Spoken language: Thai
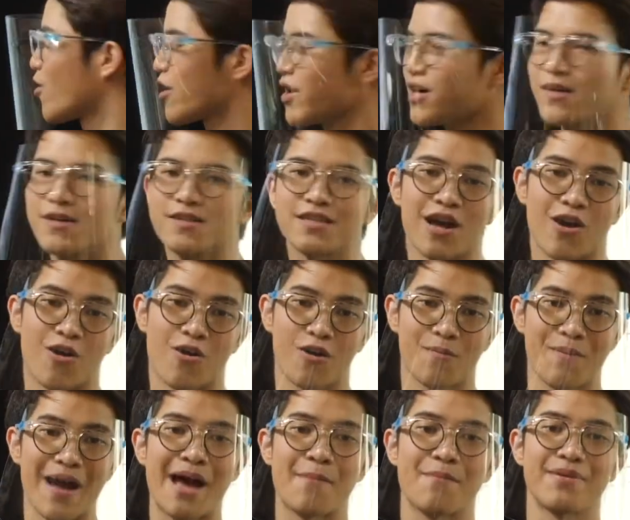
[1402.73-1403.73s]
ห์ก็คือสังเคราะ
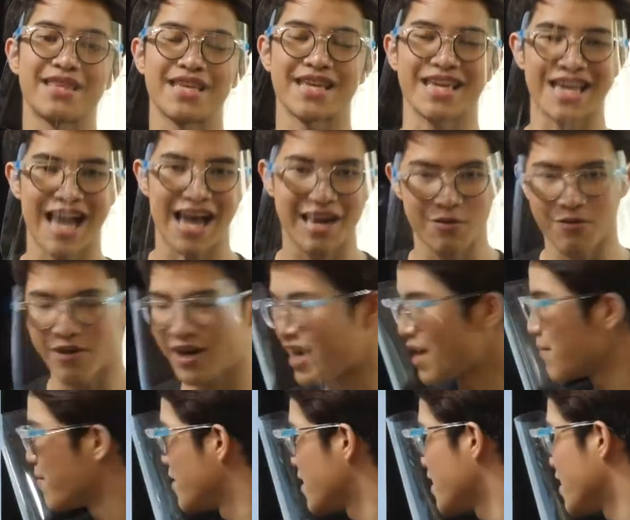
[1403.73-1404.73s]
ห์ผ่านปฏิกิริยานิวเคลี
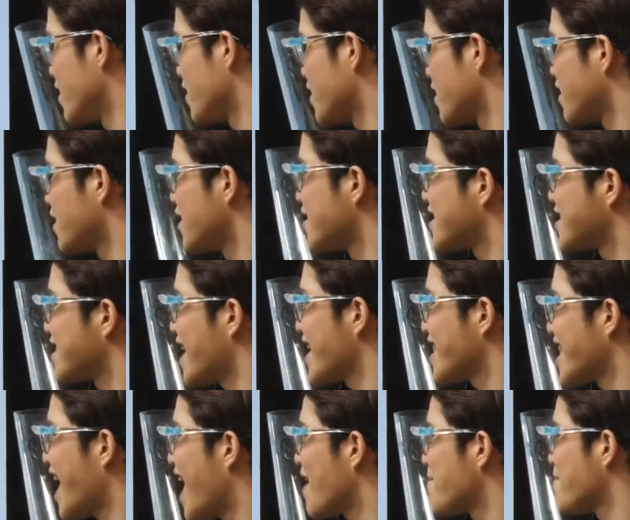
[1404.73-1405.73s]
ยร์หมดเลย ก็คือจะใช้
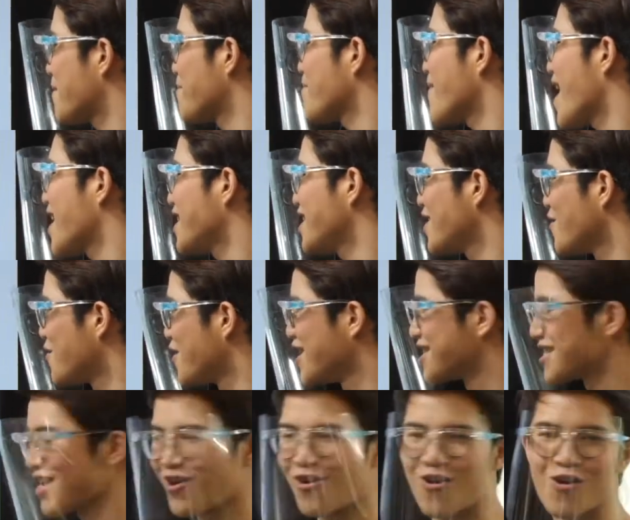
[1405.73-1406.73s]
ธาตุแปลก ๆ ที่เราเค
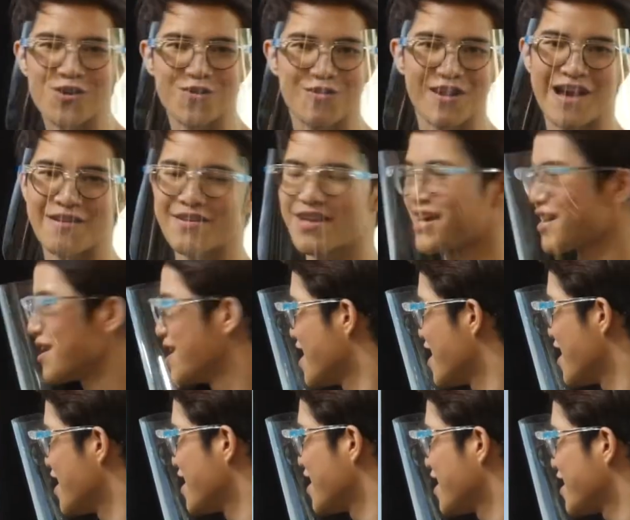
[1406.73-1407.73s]
ยสังเคราะห์อยู่แล้วอย่าง
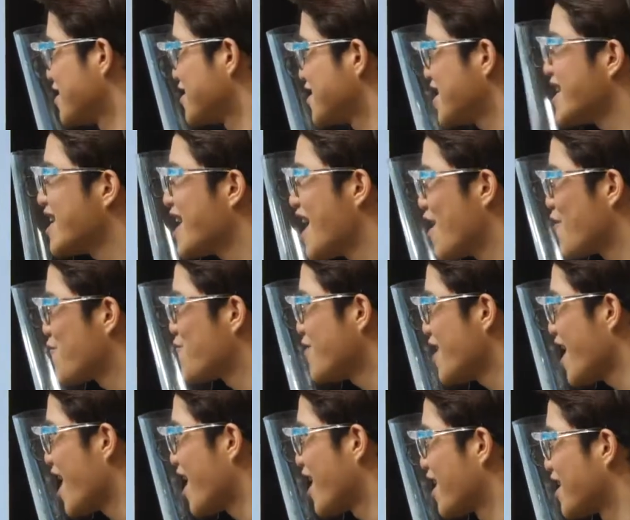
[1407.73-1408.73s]
CF
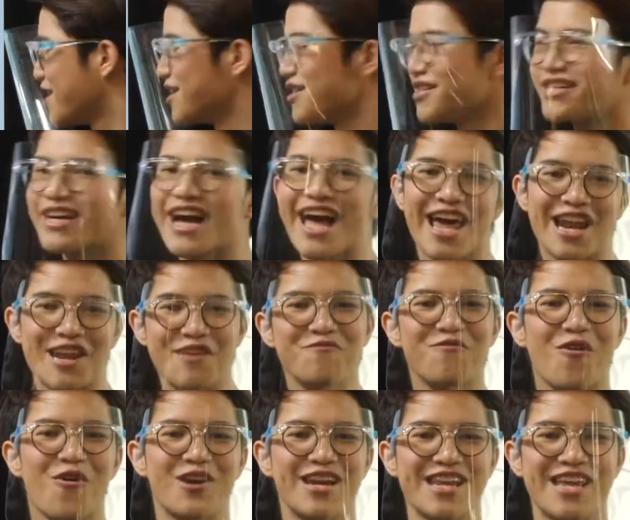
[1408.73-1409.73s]
เนี่ยคือแคลิ
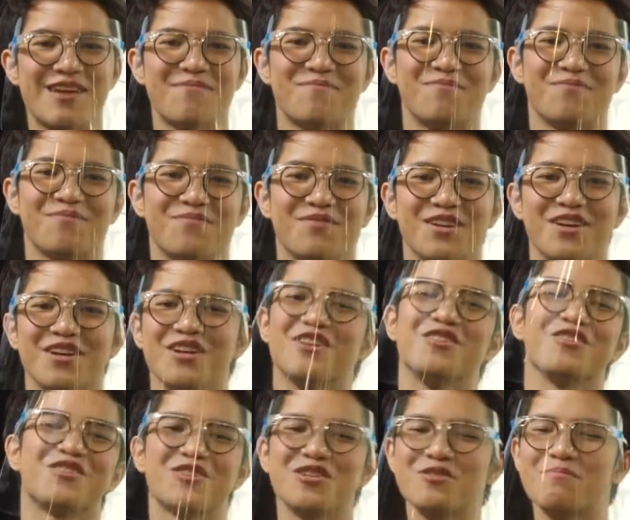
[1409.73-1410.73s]
ฟอร์เนียม
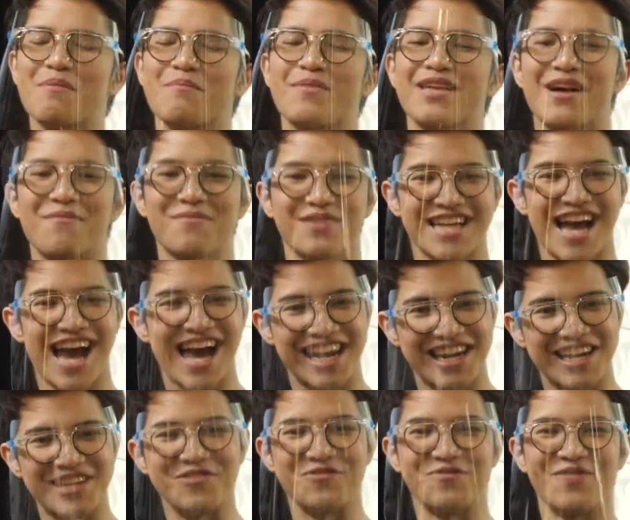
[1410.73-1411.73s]
คือชื่อมันไม่ธรรมชาติ
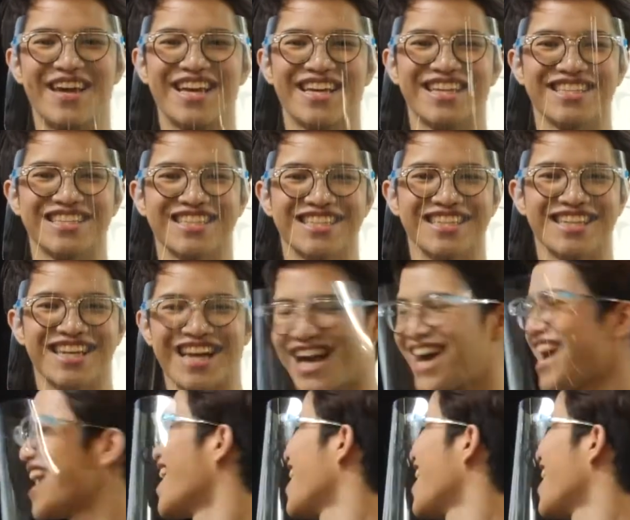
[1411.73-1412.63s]
เลยถูกไหมอ่า